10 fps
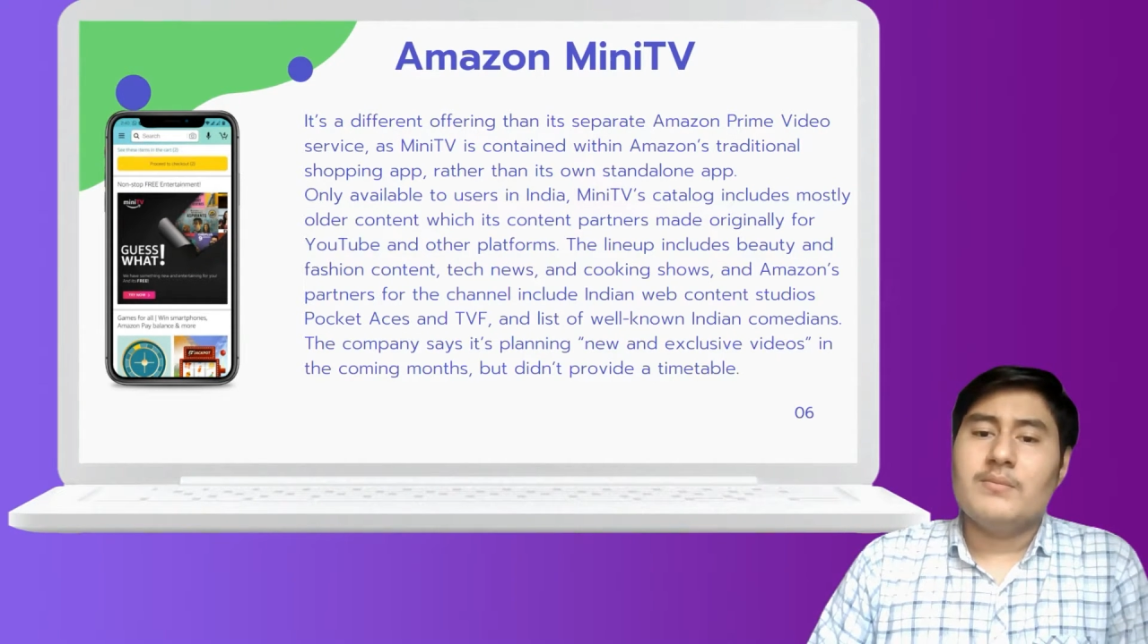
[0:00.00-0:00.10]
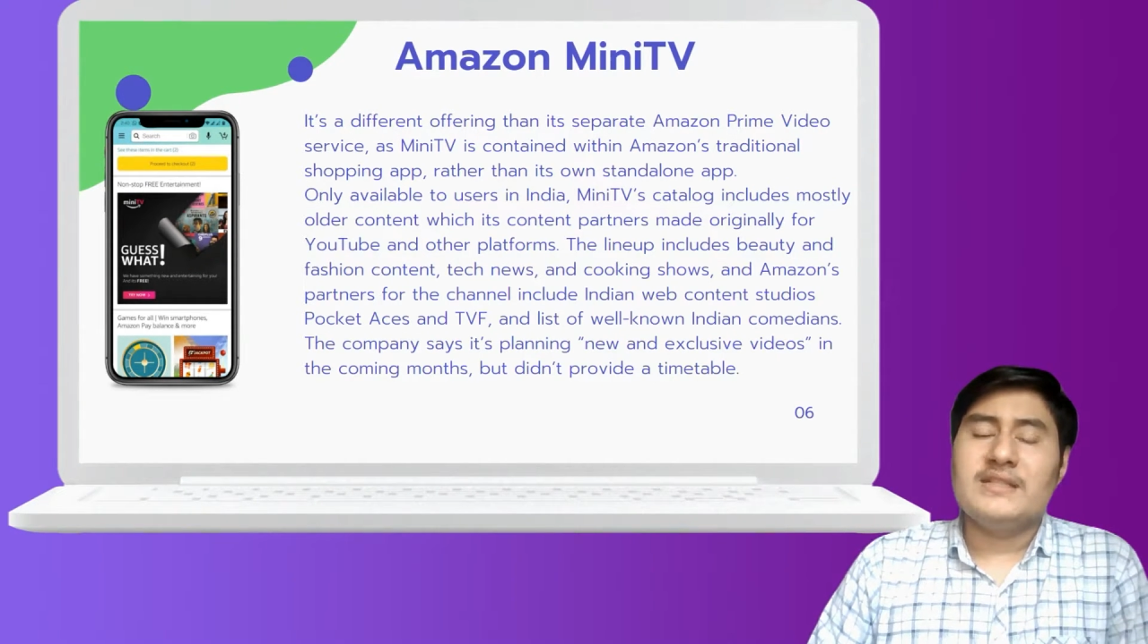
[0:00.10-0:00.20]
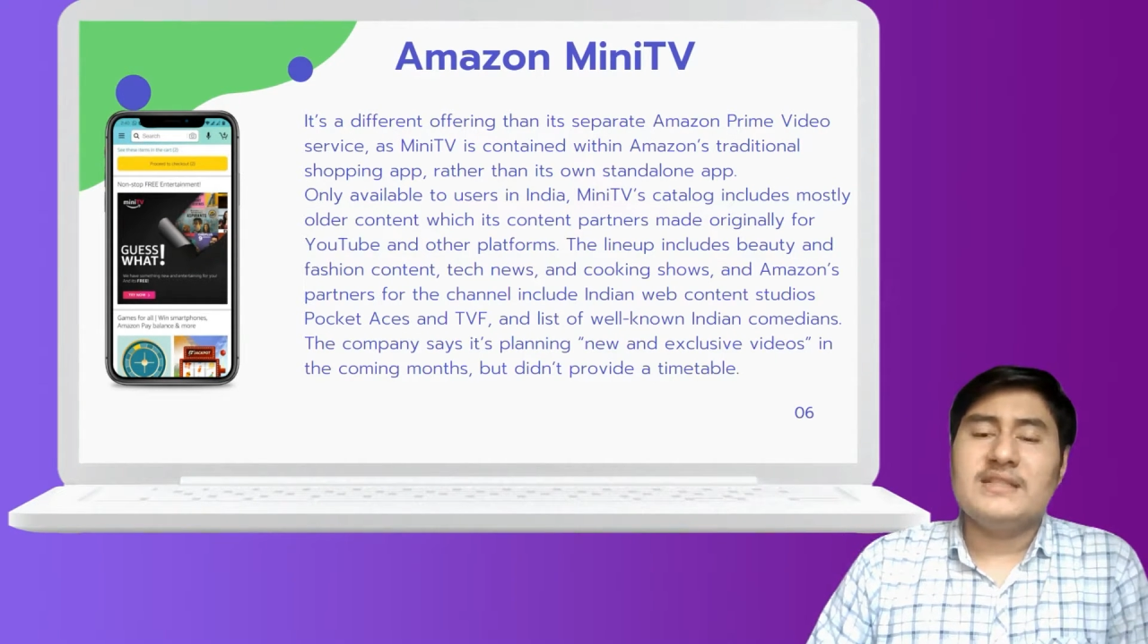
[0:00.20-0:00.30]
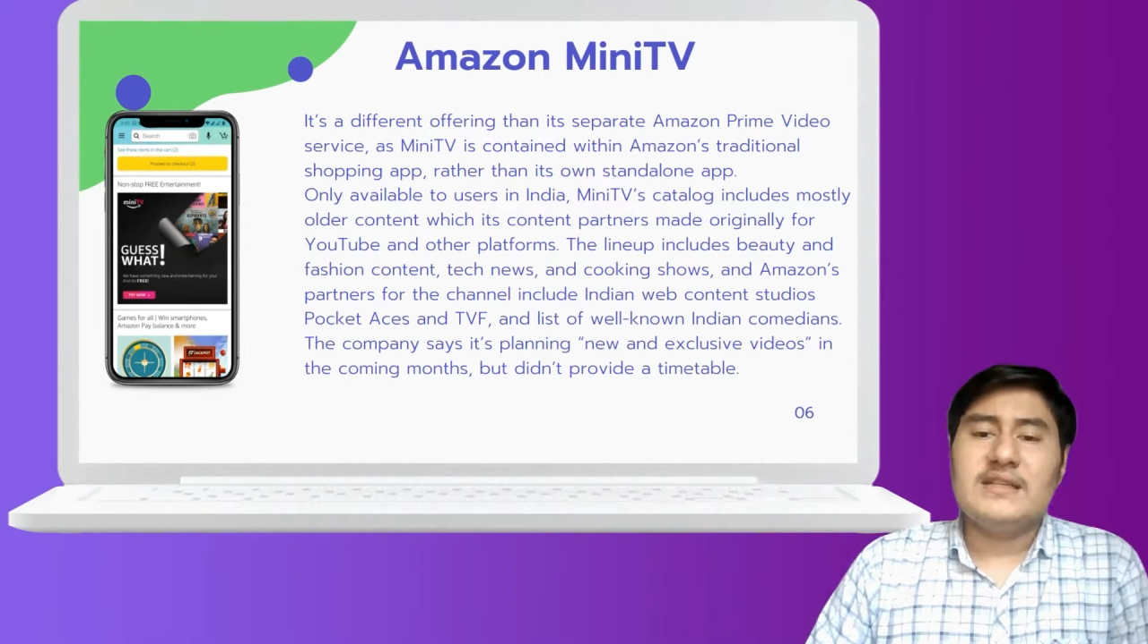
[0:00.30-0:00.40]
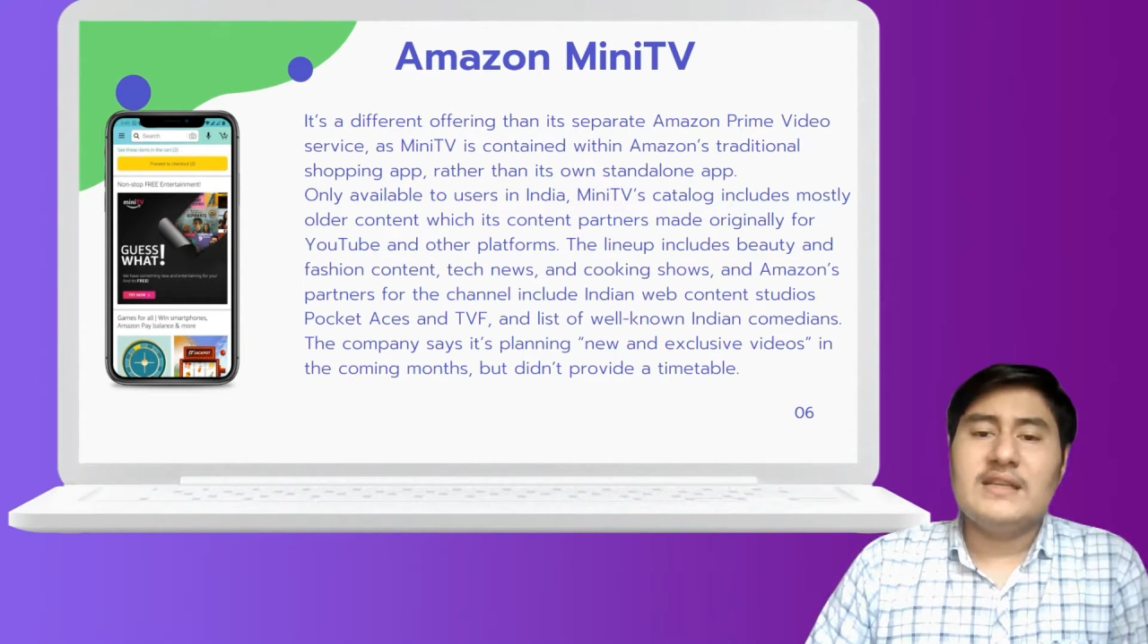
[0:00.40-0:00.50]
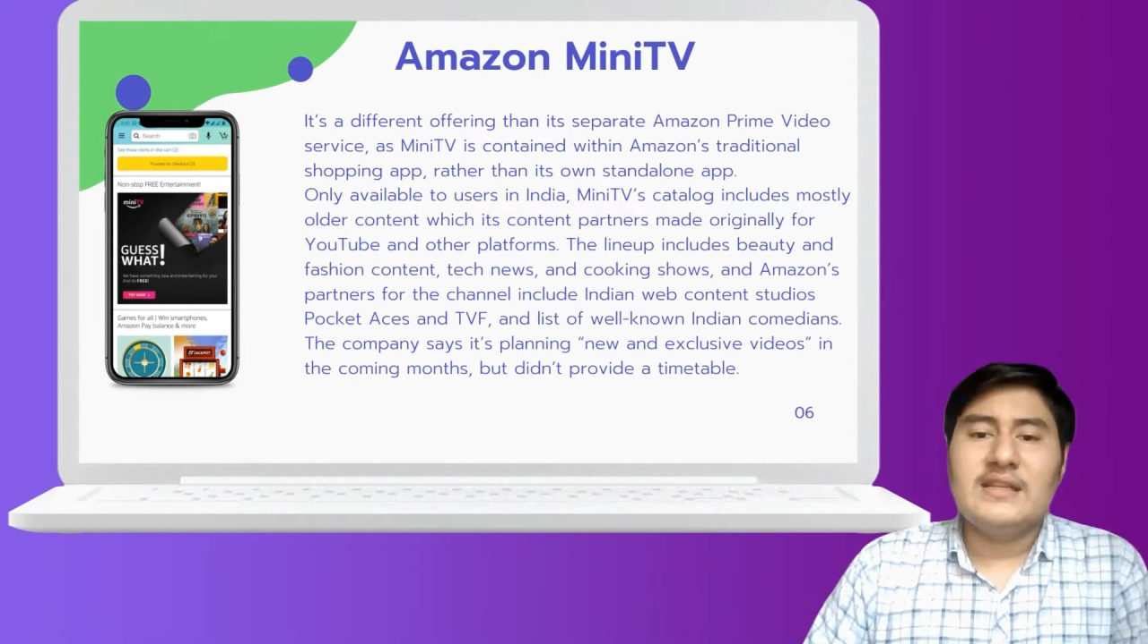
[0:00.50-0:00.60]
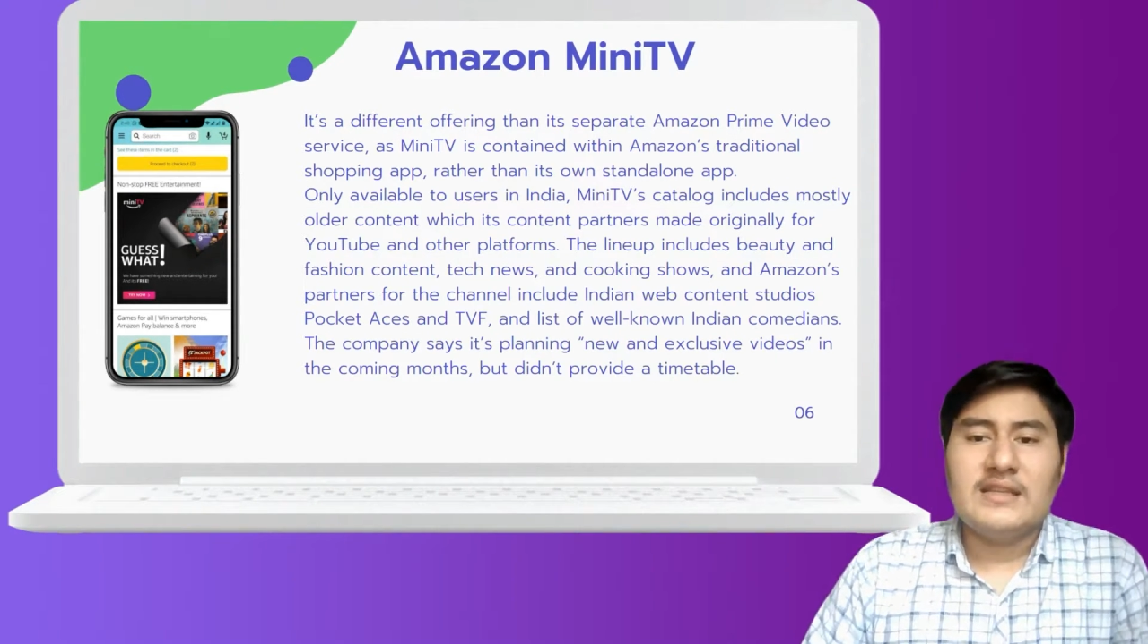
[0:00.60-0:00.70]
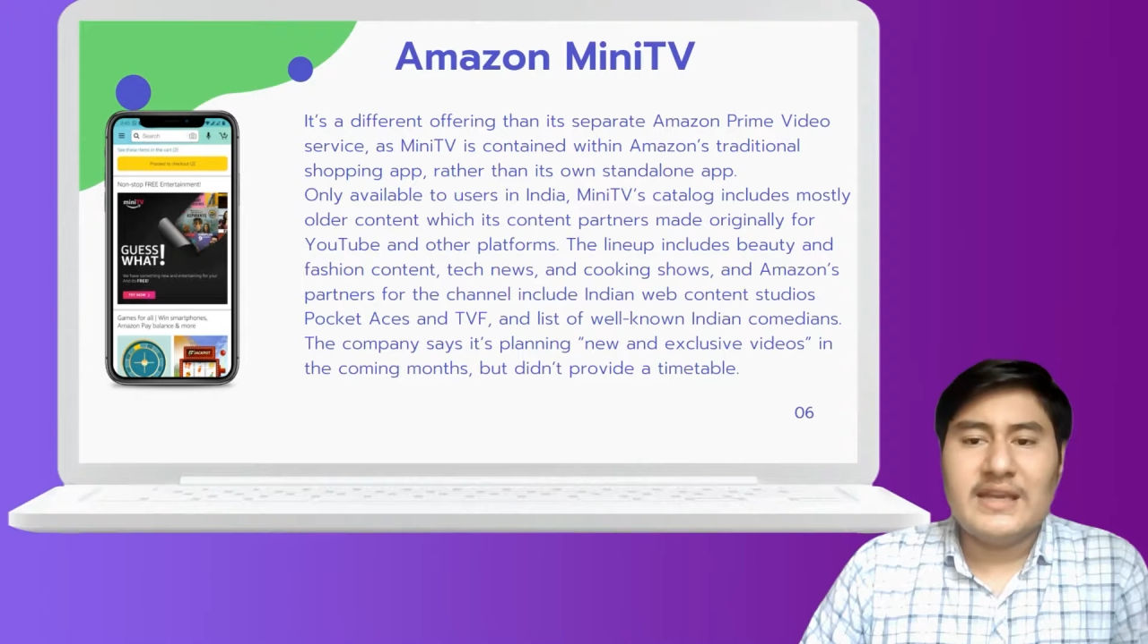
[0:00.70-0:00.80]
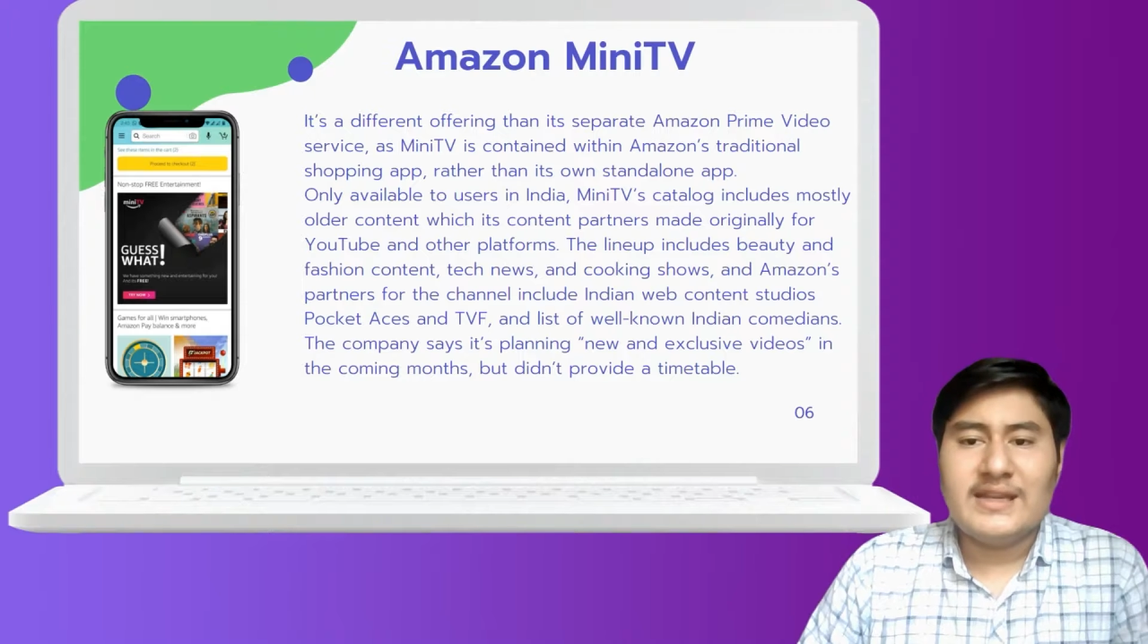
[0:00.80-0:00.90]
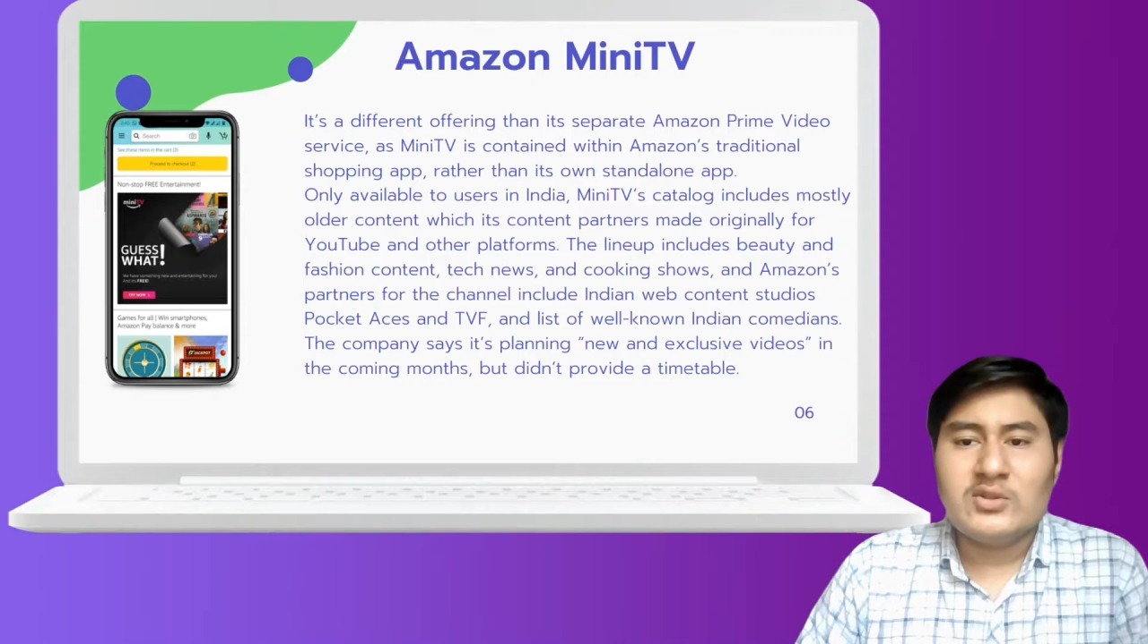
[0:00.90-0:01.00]
बेसिकली
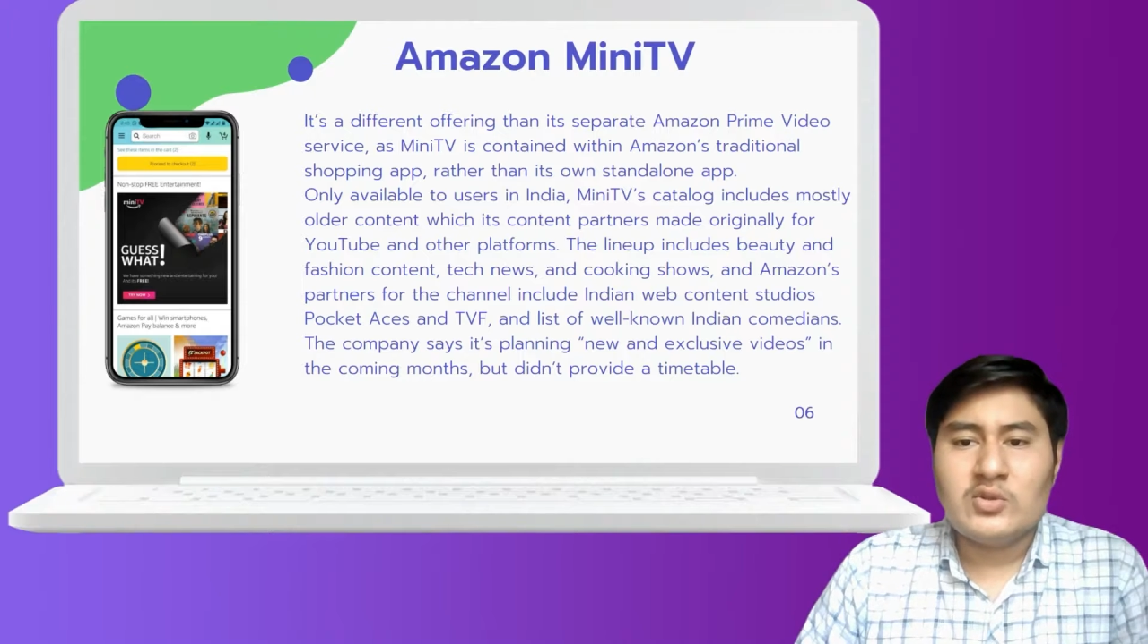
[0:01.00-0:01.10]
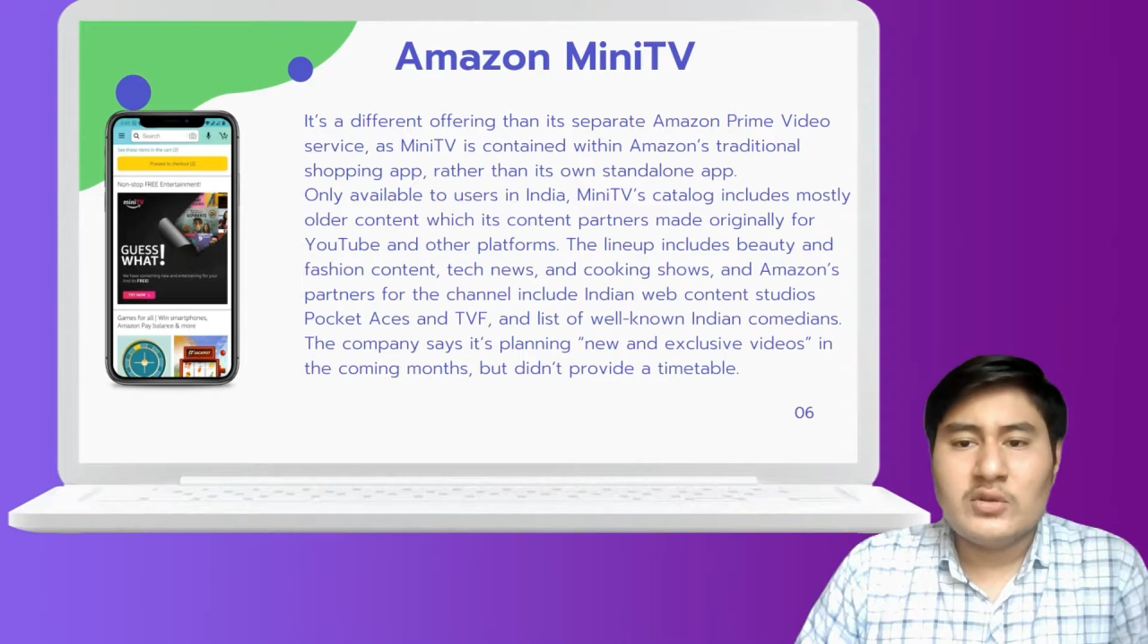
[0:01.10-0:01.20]
ये